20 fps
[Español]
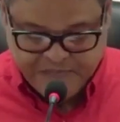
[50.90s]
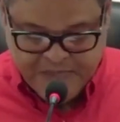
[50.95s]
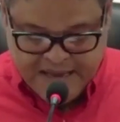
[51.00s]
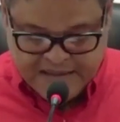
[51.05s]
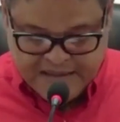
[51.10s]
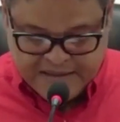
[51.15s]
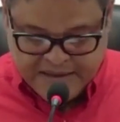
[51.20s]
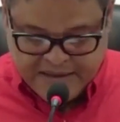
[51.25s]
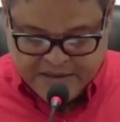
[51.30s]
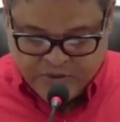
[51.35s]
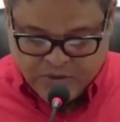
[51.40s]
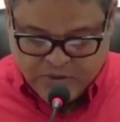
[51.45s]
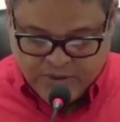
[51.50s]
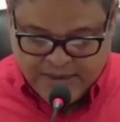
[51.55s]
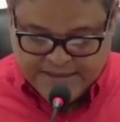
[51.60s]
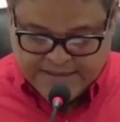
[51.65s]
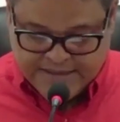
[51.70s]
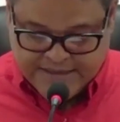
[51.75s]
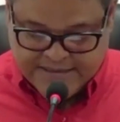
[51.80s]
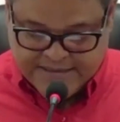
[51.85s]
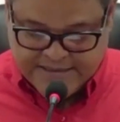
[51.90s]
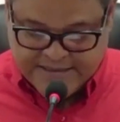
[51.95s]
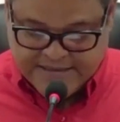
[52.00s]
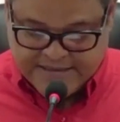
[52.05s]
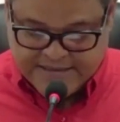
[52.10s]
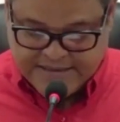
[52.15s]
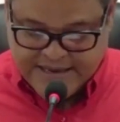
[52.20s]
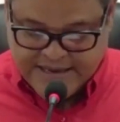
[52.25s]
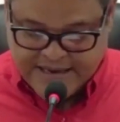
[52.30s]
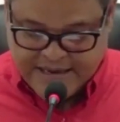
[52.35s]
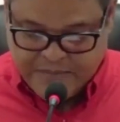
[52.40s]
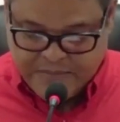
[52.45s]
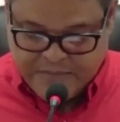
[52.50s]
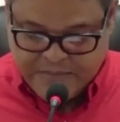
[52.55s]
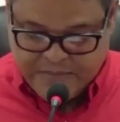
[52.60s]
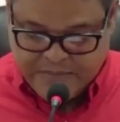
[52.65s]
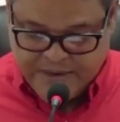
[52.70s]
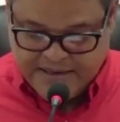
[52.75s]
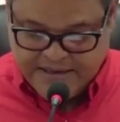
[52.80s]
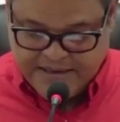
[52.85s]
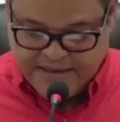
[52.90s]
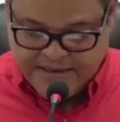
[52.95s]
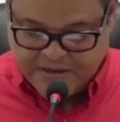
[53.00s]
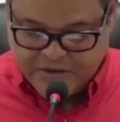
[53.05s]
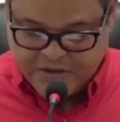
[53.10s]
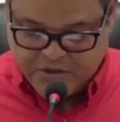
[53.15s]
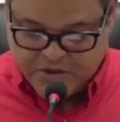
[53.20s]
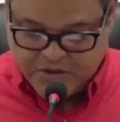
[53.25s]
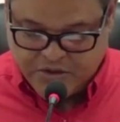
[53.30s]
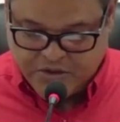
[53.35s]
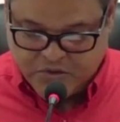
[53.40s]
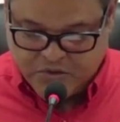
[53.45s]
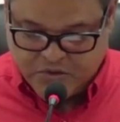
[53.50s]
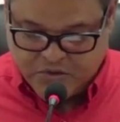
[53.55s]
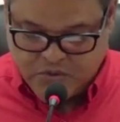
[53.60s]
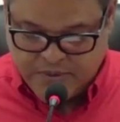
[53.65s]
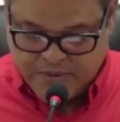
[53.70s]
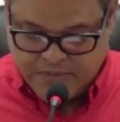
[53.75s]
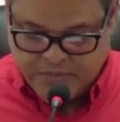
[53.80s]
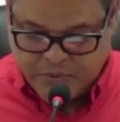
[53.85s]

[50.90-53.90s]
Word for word: dentro de las que se destacan 1.589